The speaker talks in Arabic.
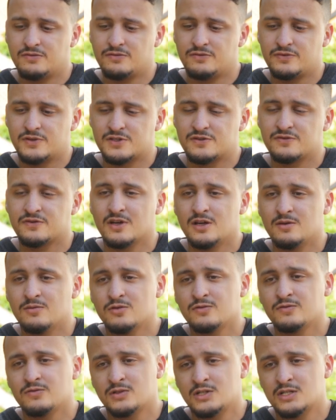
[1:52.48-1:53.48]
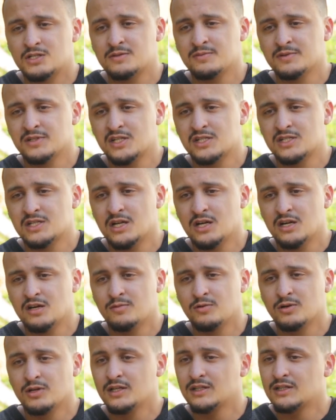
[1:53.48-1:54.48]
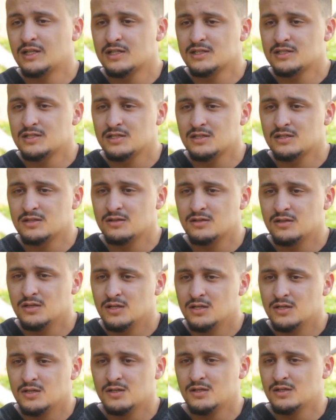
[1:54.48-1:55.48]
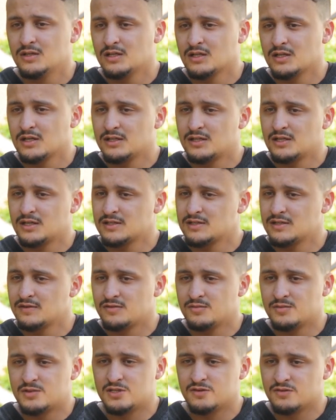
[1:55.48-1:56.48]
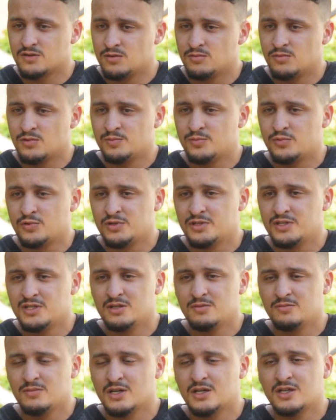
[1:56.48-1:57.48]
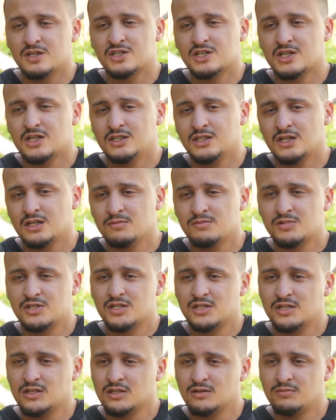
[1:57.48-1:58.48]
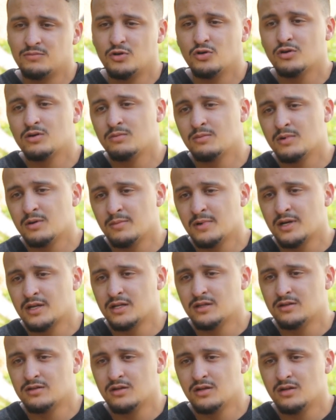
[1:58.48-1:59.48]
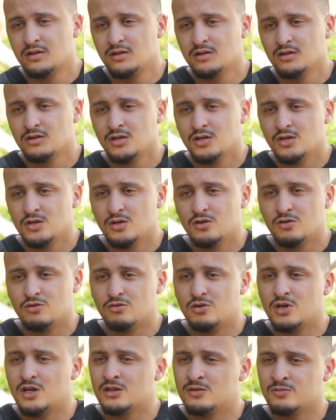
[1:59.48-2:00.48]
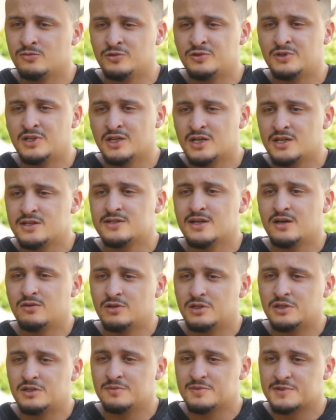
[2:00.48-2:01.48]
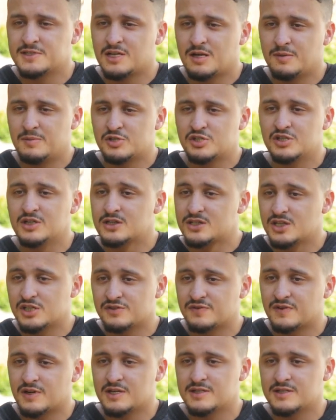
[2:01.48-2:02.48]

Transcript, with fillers: فاش فريمون درت 18 عام ولقيت راسي لقيت راسي فهمتي فريمون بوحدي ما كنتش قادر نمشي عندها بحكم المرض ديالي وهاد المده كانت عاونتني بصح باش نكتشف